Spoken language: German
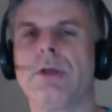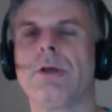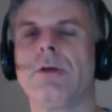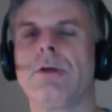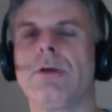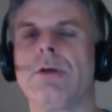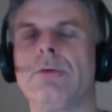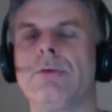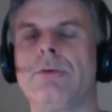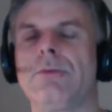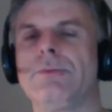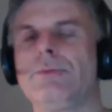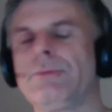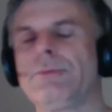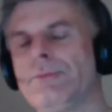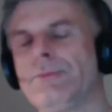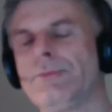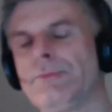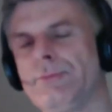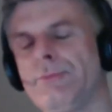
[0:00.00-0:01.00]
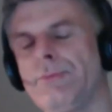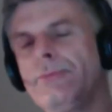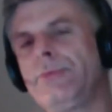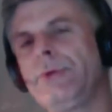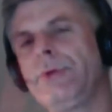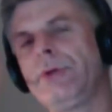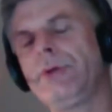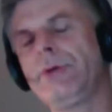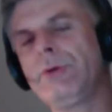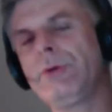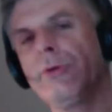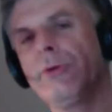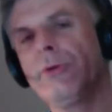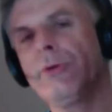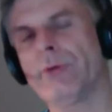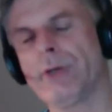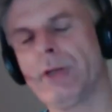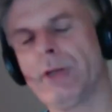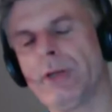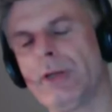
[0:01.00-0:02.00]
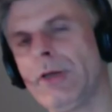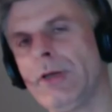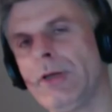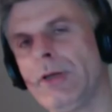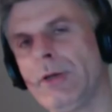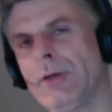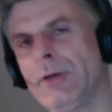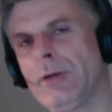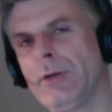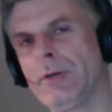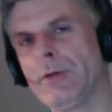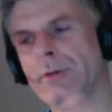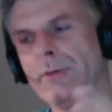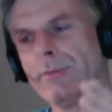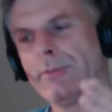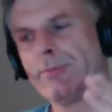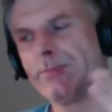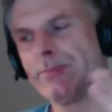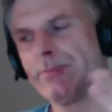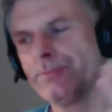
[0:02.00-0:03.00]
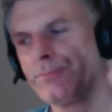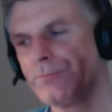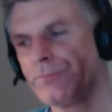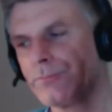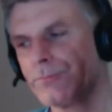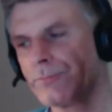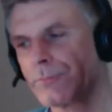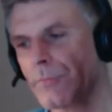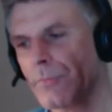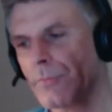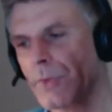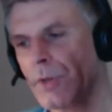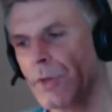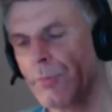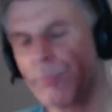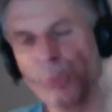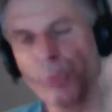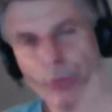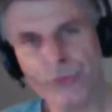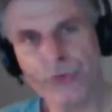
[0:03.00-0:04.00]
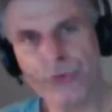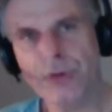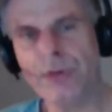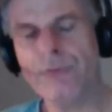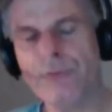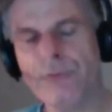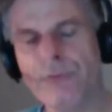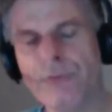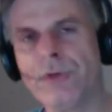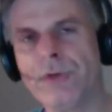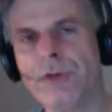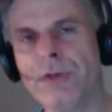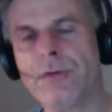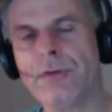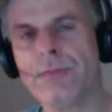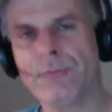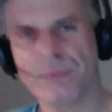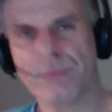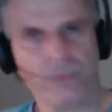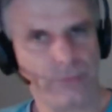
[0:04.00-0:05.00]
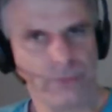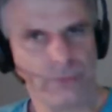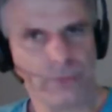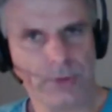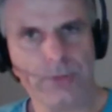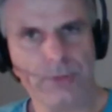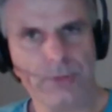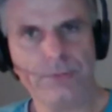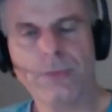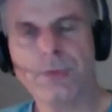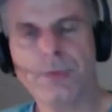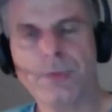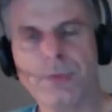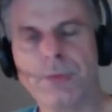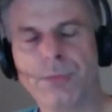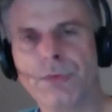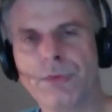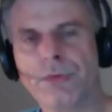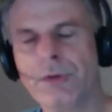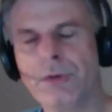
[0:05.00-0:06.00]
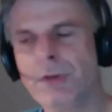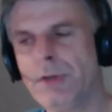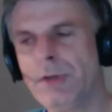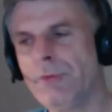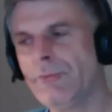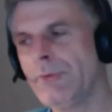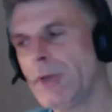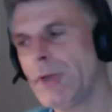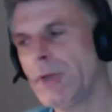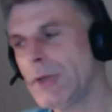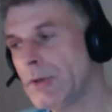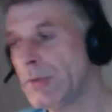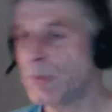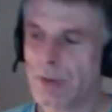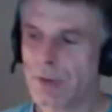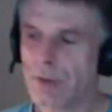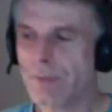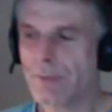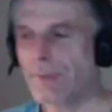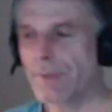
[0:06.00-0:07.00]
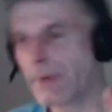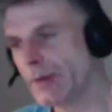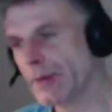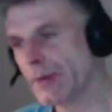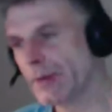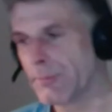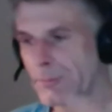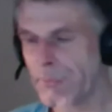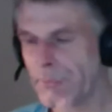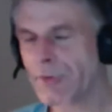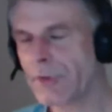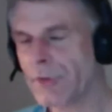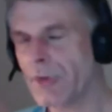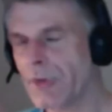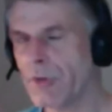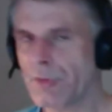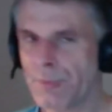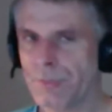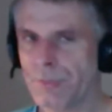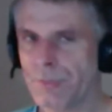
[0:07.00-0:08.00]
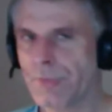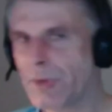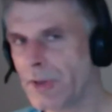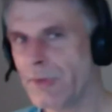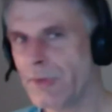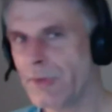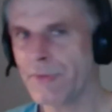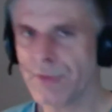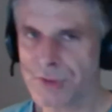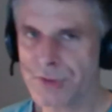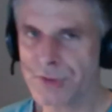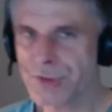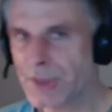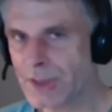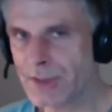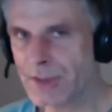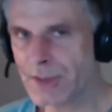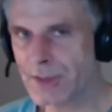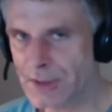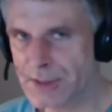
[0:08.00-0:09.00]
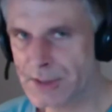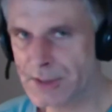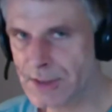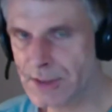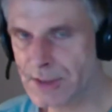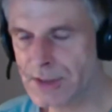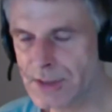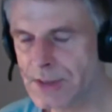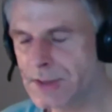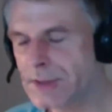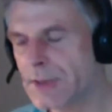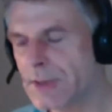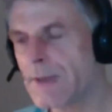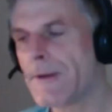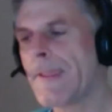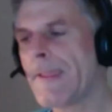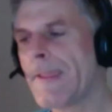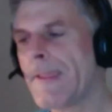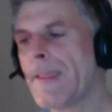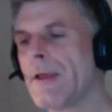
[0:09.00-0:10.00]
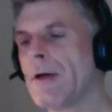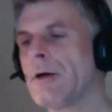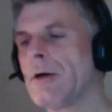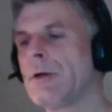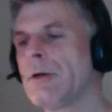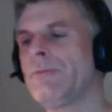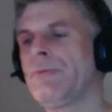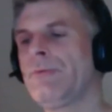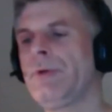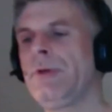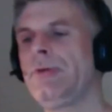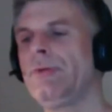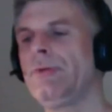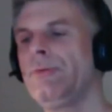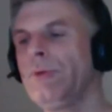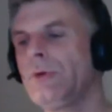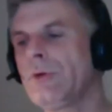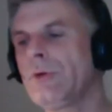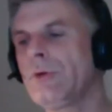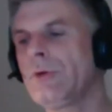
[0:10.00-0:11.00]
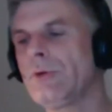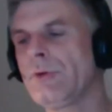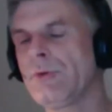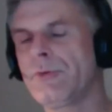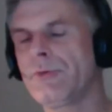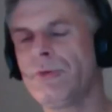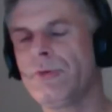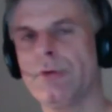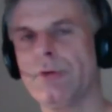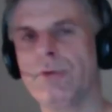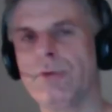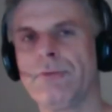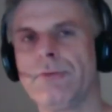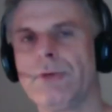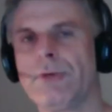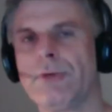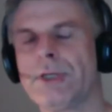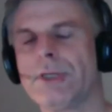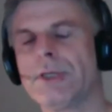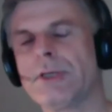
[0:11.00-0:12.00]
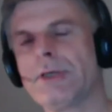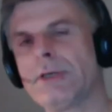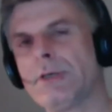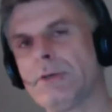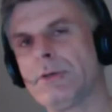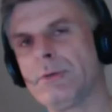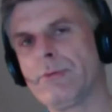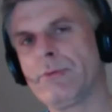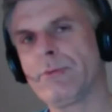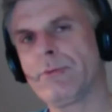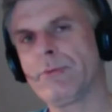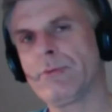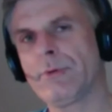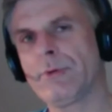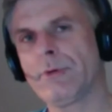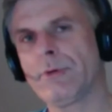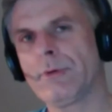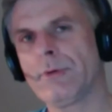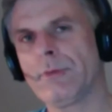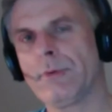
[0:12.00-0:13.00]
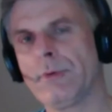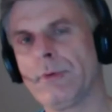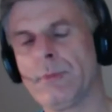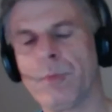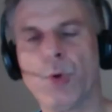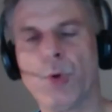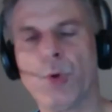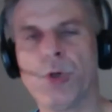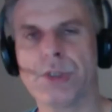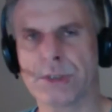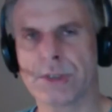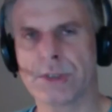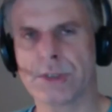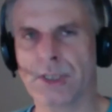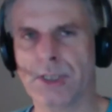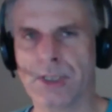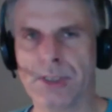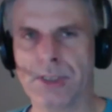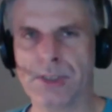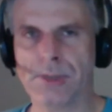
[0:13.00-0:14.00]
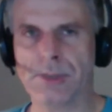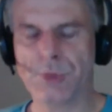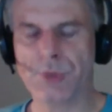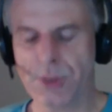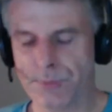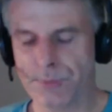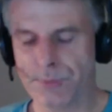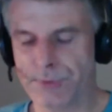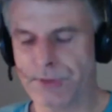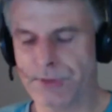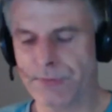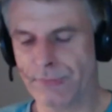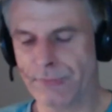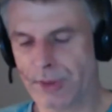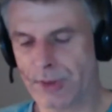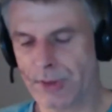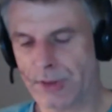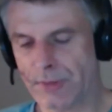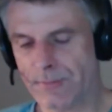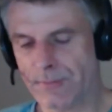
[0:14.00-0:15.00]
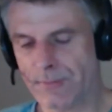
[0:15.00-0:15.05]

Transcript: Ähm, wie könnte es weitergehen? Ähm, im positiven Sinne, ja, wenn man positiv denkt oder ein bisschen traumtänzerisch denkt, ehrlich gesagt. Und wie, wie könnte es äh, weitergehen äh, im Worst Case, im schlimmsten Fall?